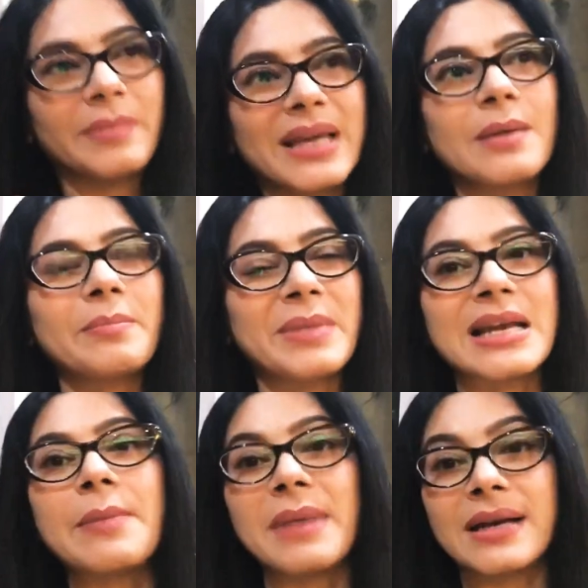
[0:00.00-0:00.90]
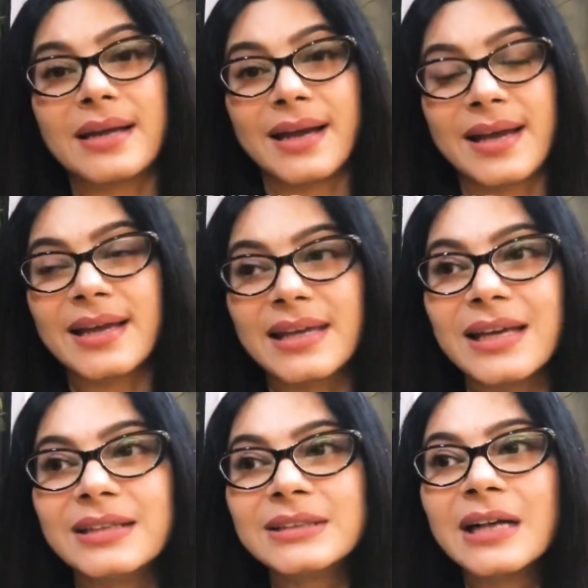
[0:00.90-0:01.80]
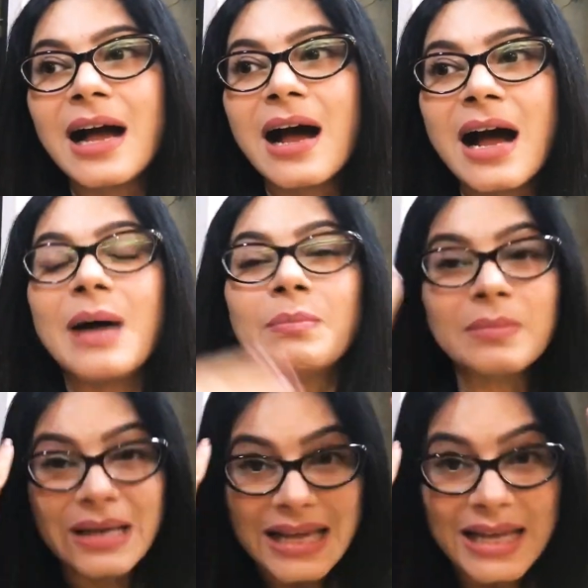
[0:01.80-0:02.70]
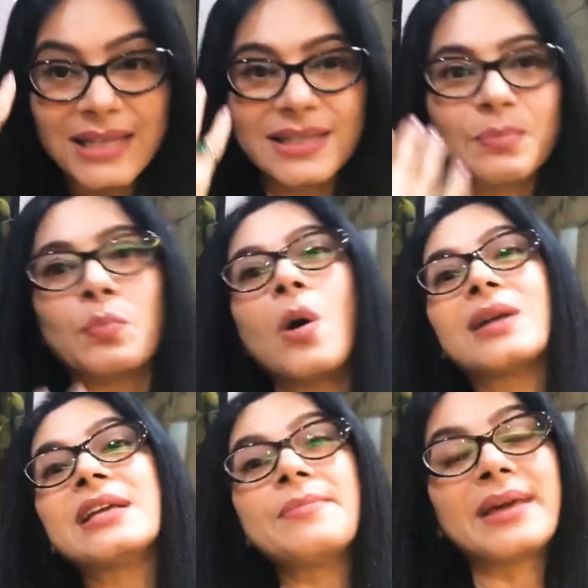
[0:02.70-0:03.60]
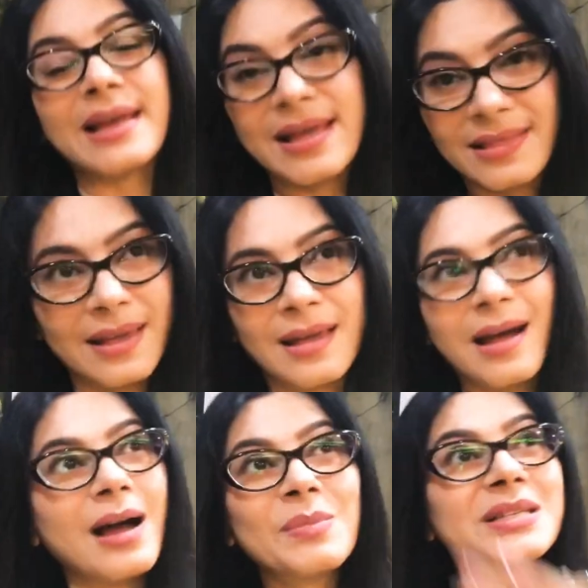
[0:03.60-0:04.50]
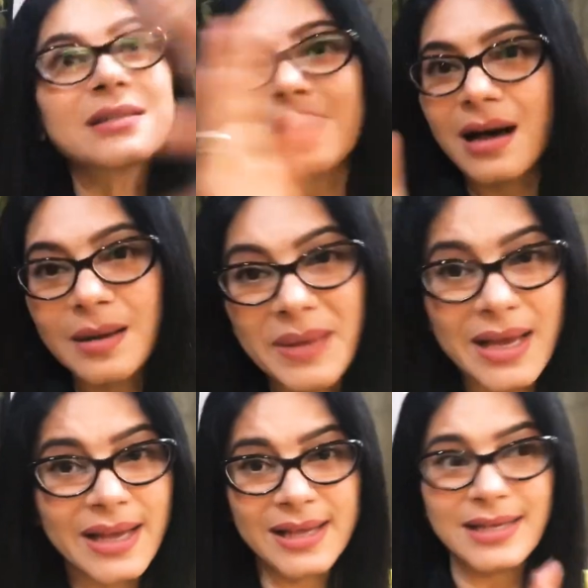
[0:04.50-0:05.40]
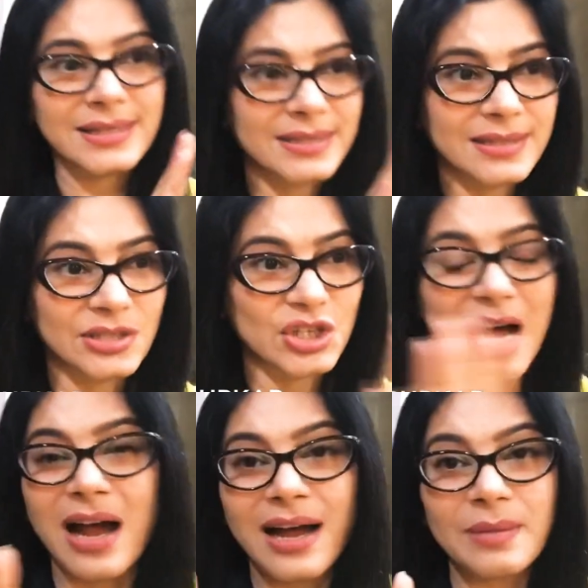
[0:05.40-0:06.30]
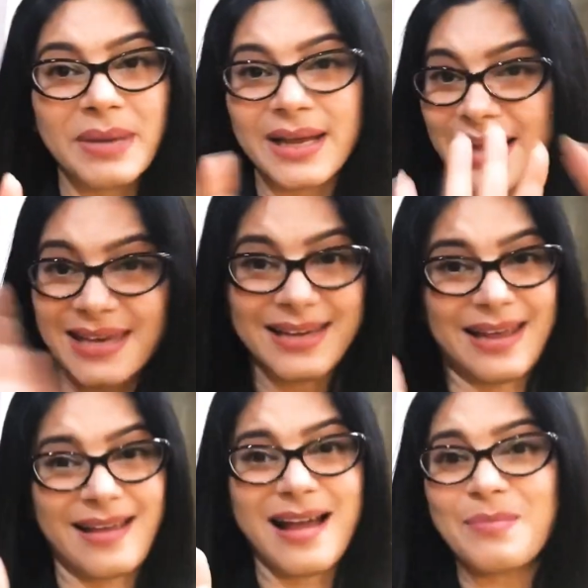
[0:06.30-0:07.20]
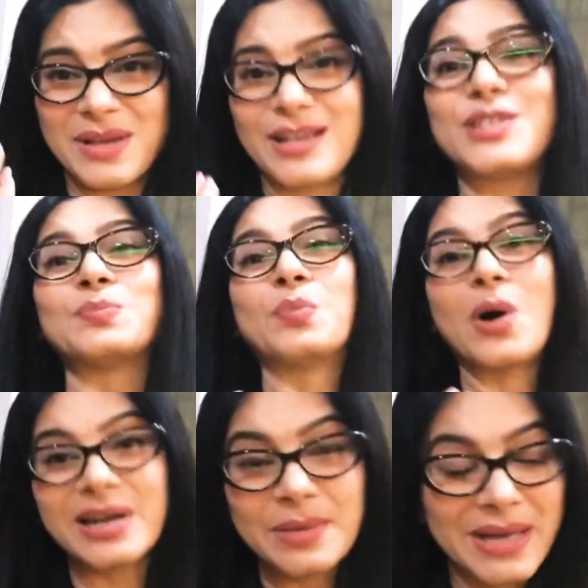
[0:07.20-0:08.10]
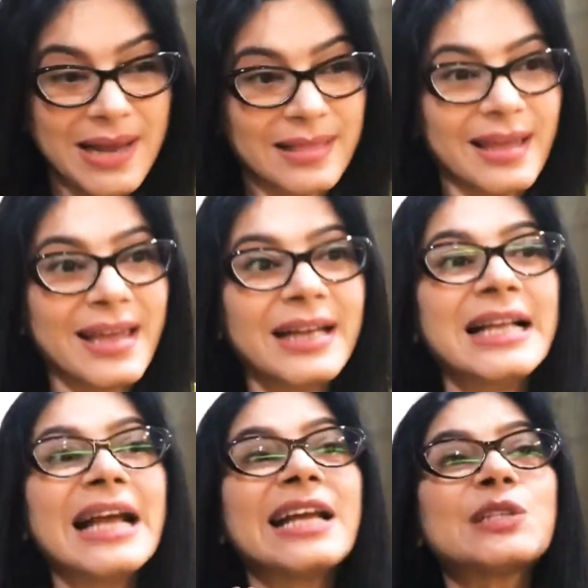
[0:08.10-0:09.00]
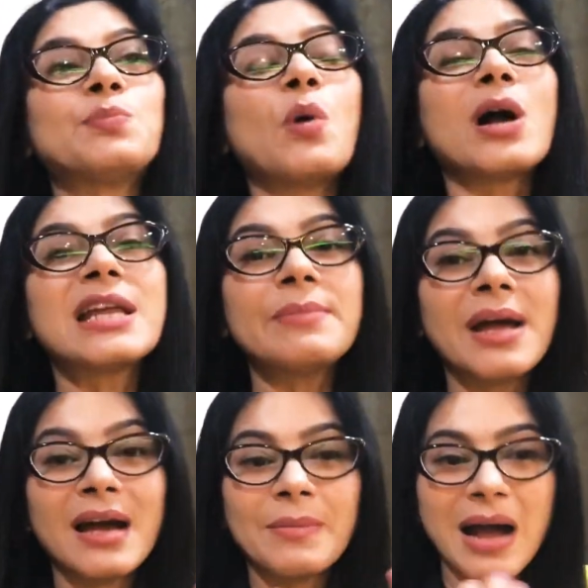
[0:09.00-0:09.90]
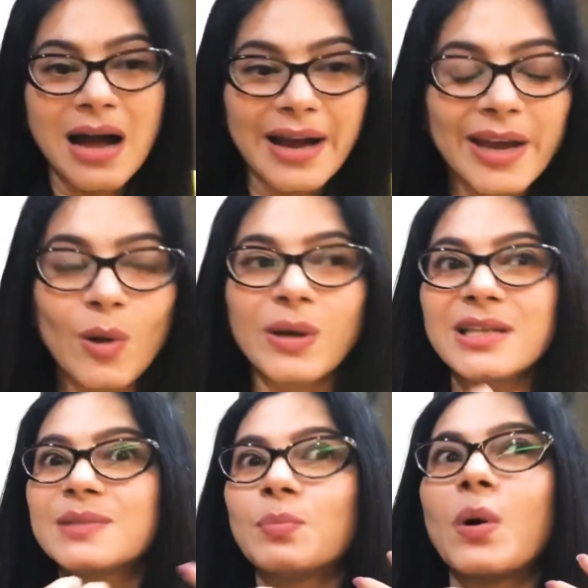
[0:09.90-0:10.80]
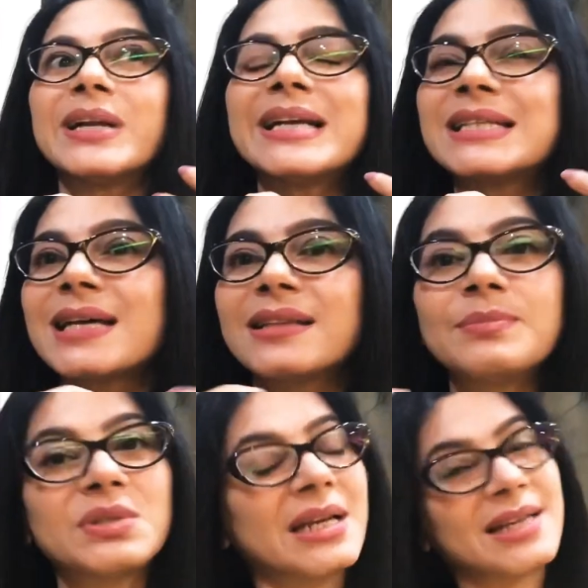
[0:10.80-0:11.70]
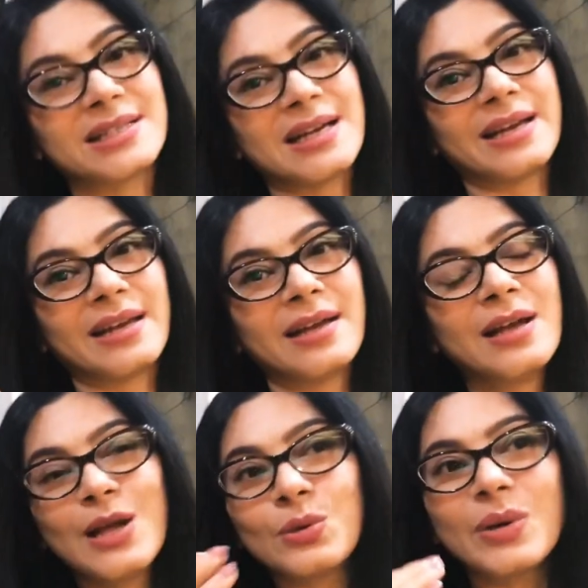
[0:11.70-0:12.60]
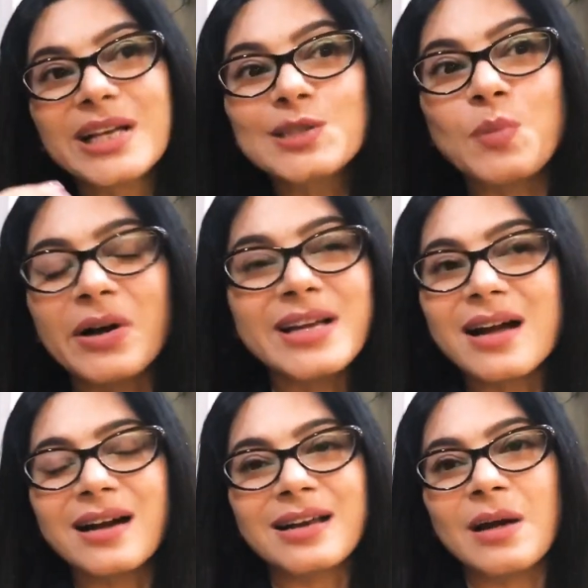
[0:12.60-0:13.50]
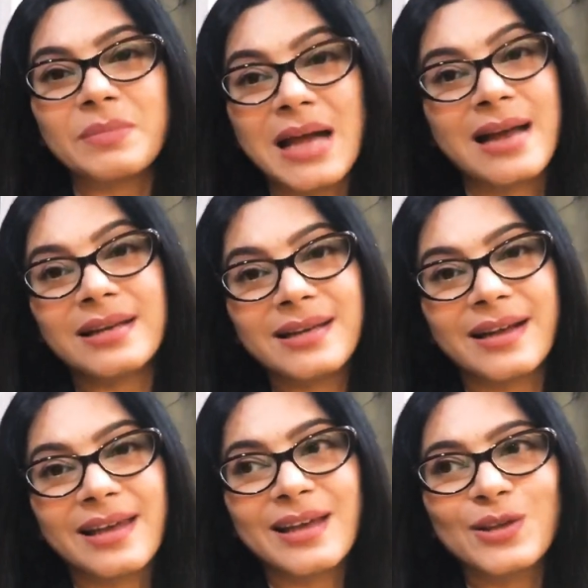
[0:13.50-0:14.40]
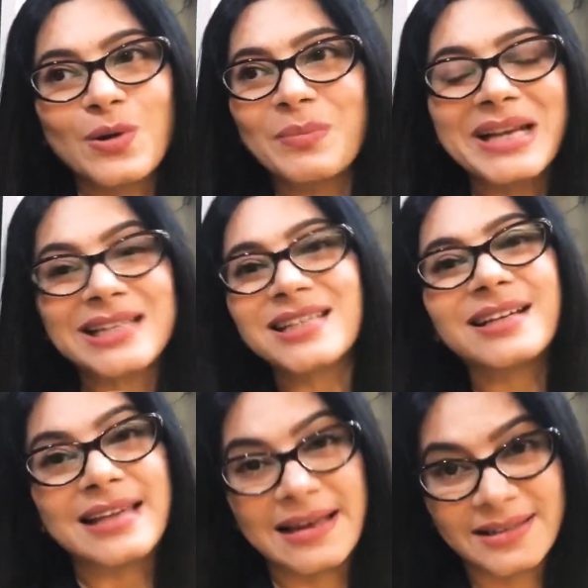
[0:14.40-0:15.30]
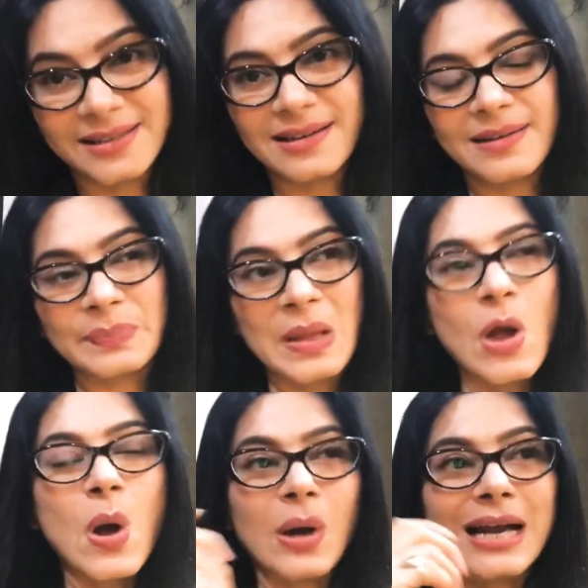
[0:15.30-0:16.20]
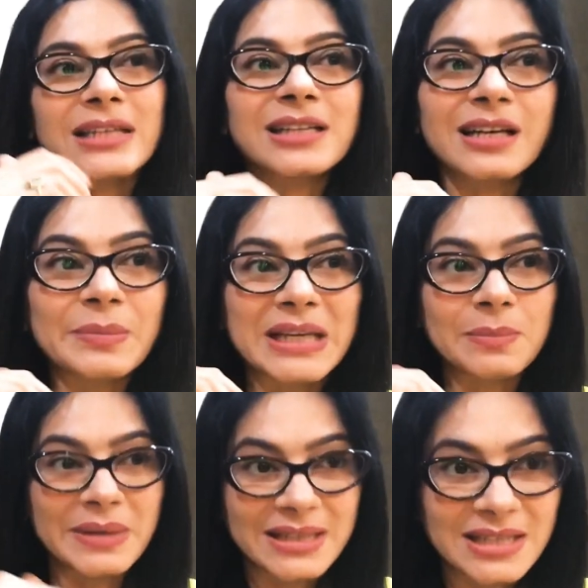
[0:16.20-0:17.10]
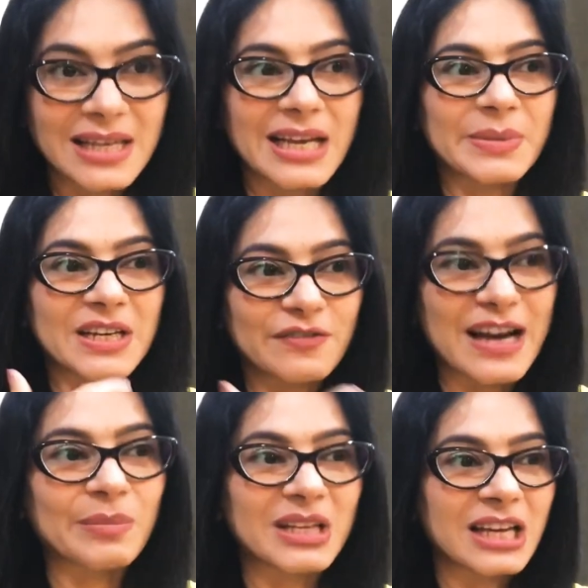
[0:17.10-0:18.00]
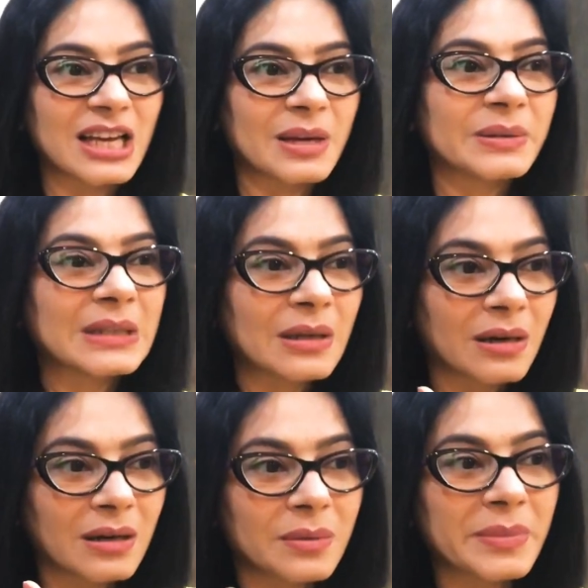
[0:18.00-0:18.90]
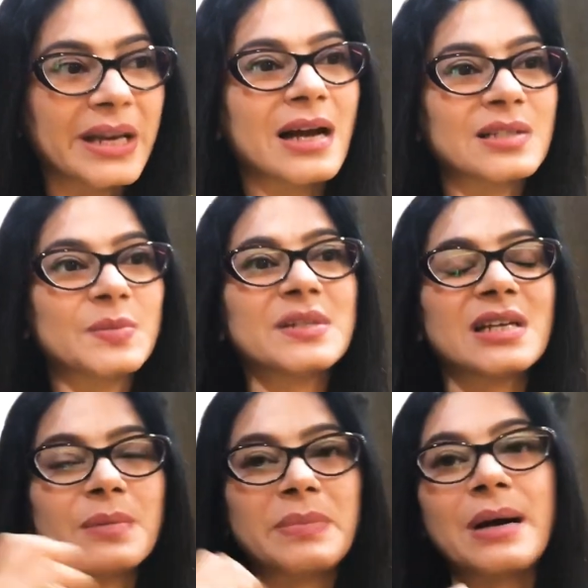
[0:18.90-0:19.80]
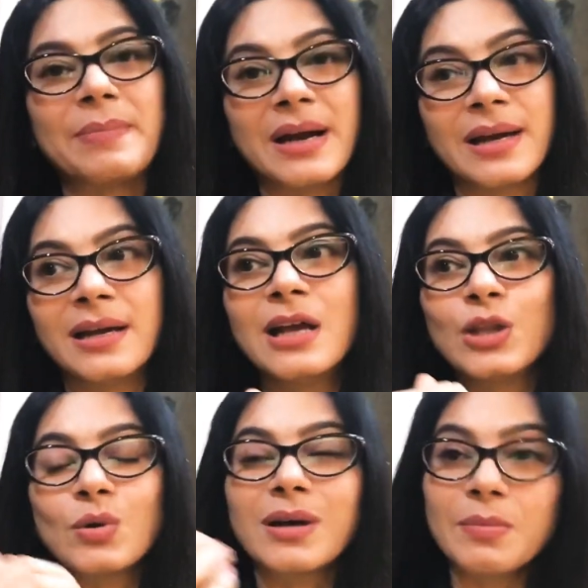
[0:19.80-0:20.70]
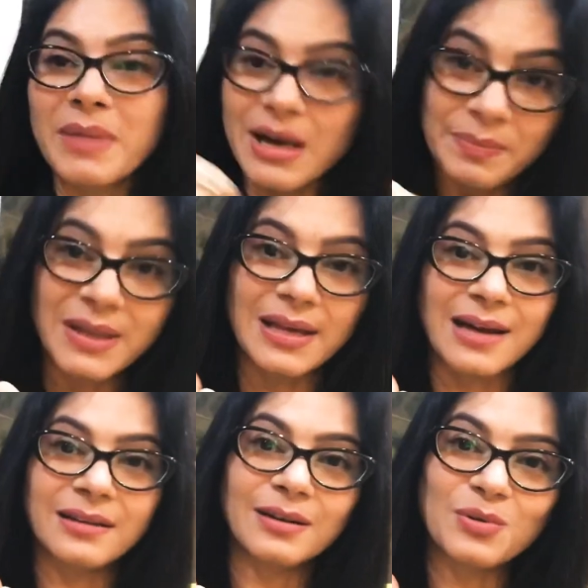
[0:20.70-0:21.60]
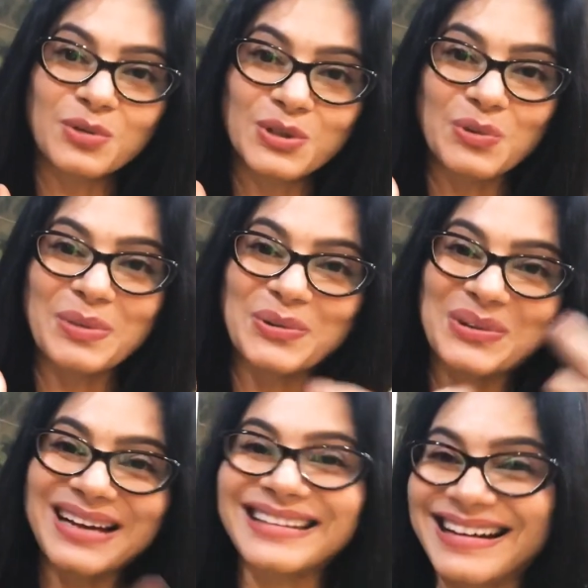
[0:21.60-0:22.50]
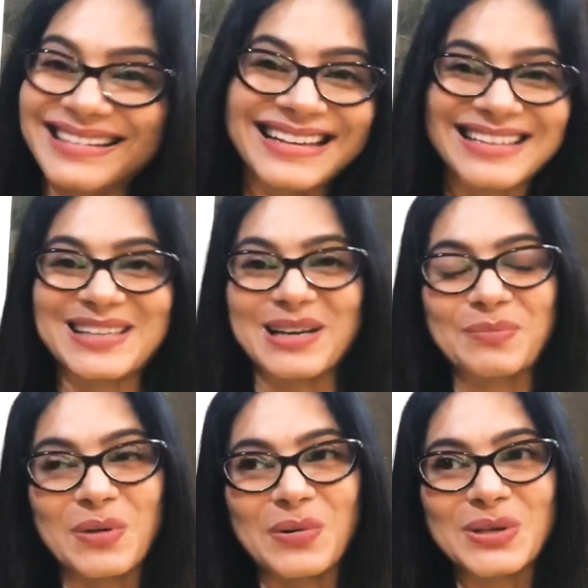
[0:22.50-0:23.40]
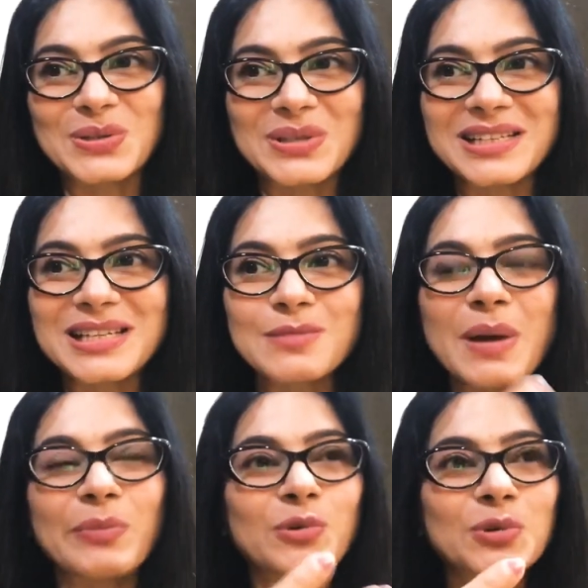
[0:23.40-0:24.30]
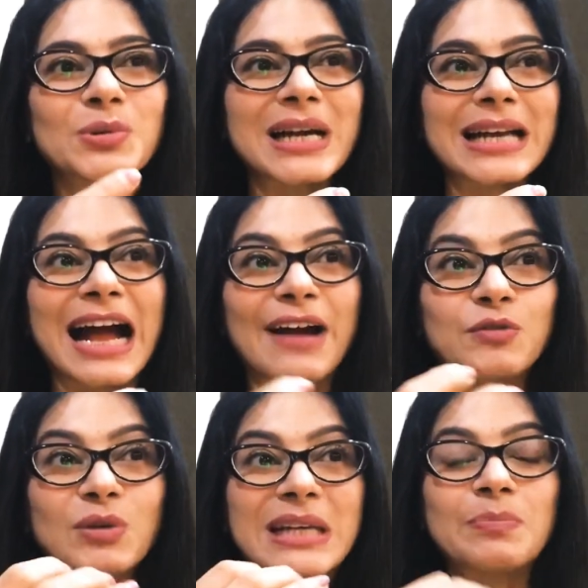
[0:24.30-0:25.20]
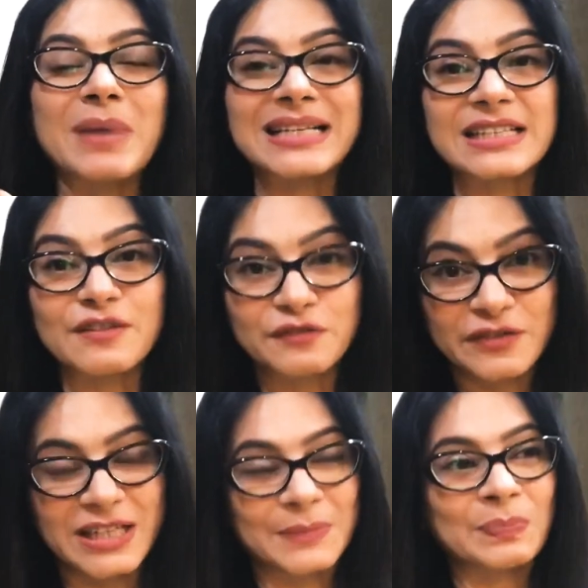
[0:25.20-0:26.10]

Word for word: मेरा मेरा मानना है कि हम इस बॉडी में रहते हैं हम इस घर में इस जहान में कहीं नहीं हम इस बॉडी में रहते हैं इस बॉडी में हम आए हैं और इस बॉडी के साथ हम चले जाएंगे तो इस बॉडी का अगर हम ध्यान नहीं रखेंगे तो हमने किसी का ध्यान नहीं रखा और आज अगर मेरी बेटी है मेरी फैमिली है आ, मेरे हस्बैंड हैं पापा हैं तो अगर मैं अपना ध्यान नहीं रखूँगी तो मैं उनका ध्यान कैसे रख पाऊँगी सो दिस इज़ माई मोटिव दैट आई हैव टू कीप माई सेल्फ फिट